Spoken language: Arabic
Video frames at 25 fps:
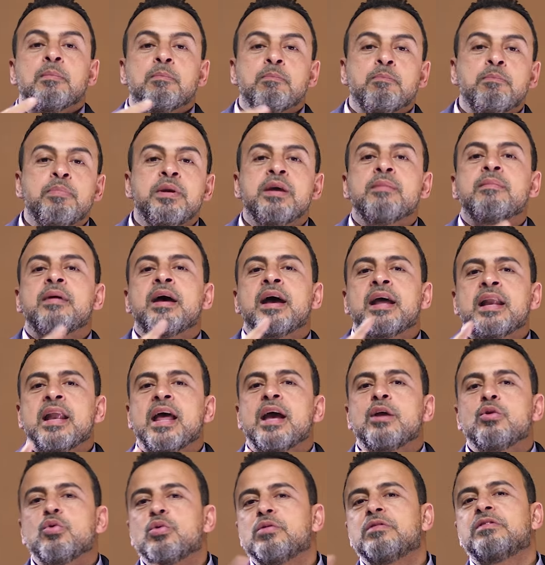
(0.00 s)
بما
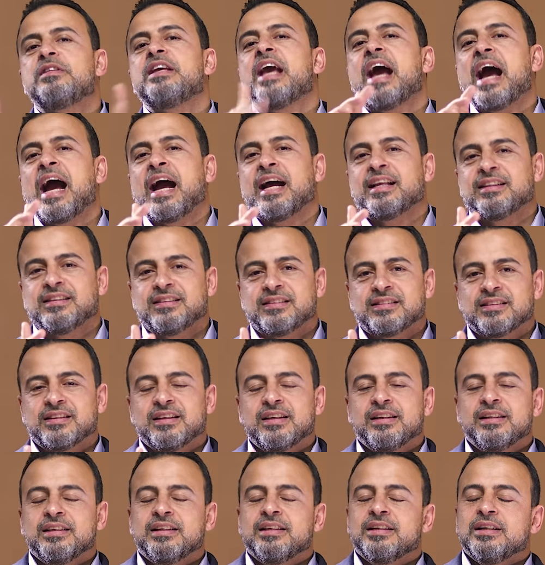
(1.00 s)
لا يؤذي احد
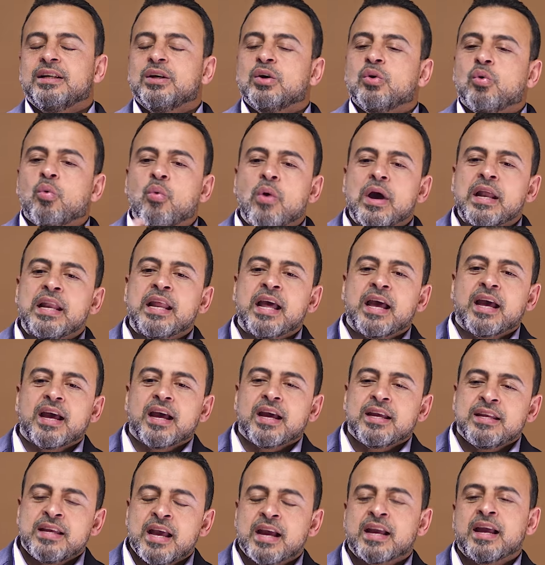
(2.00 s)

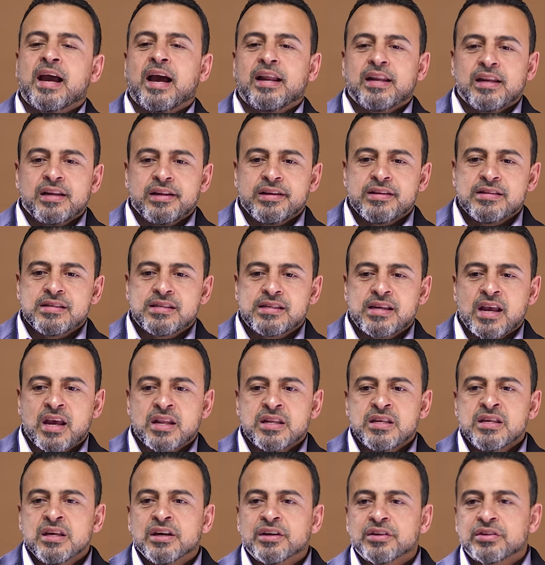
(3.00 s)
ولا يجعل
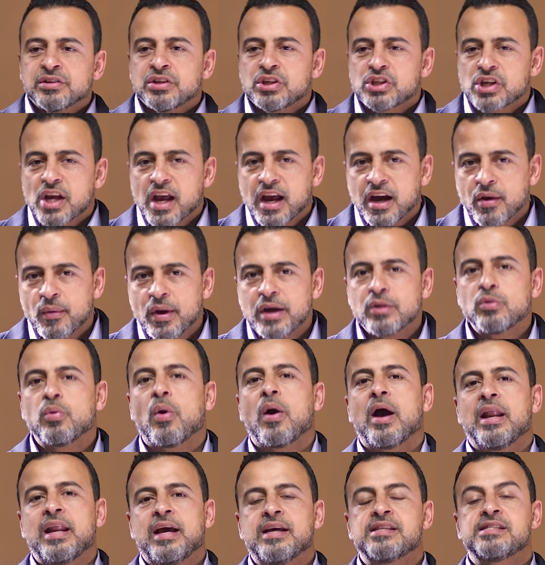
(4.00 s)
الانسان يرضي شهواته
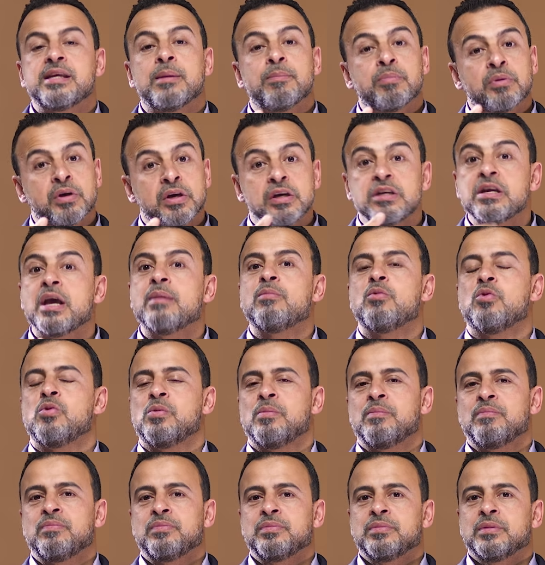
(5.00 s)
على حساب قيمه
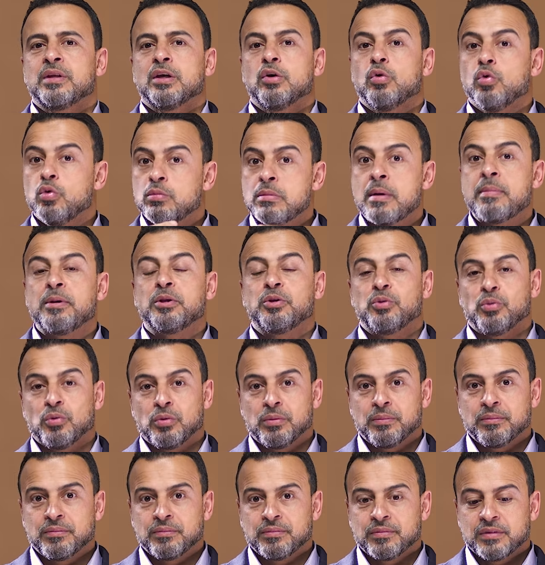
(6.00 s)

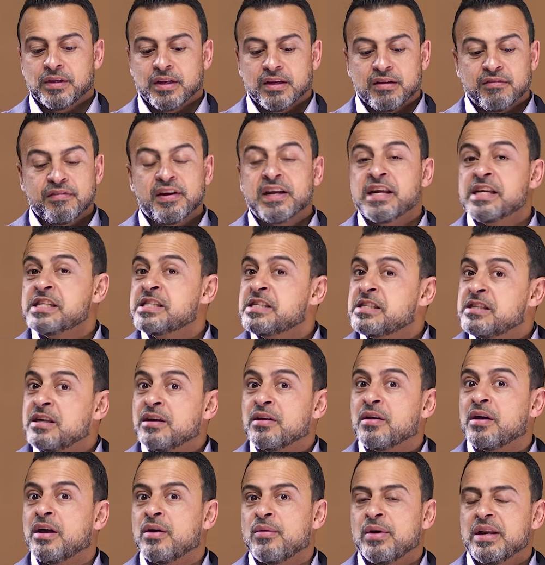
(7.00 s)
ومبادئه
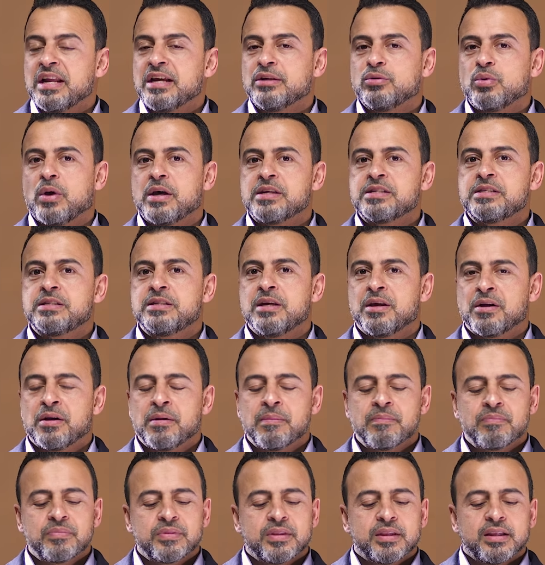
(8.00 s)
فيسرا ولا تعسرا
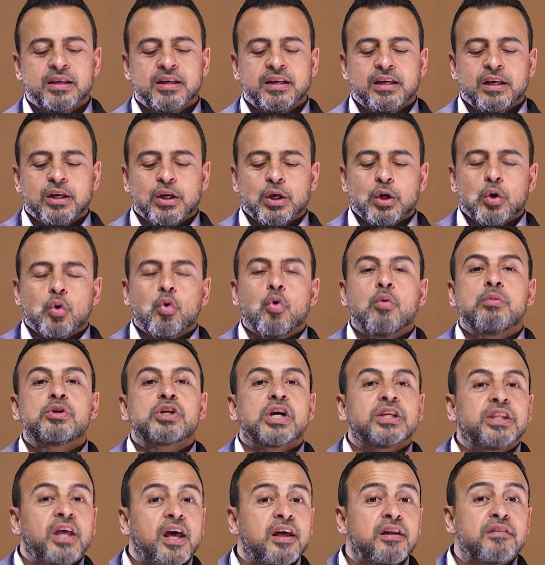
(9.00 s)

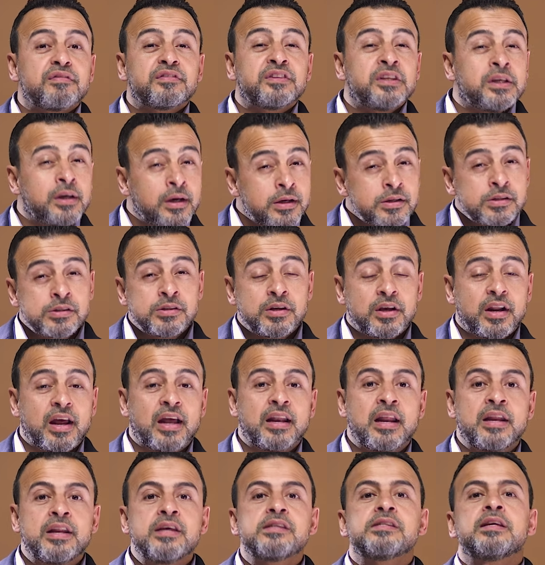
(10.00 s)
ومش هتعرف تيسر
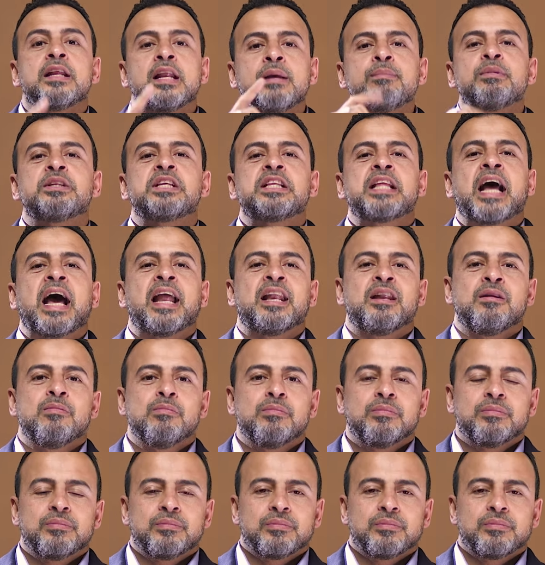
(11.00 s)
على الناس الا لما تتعلم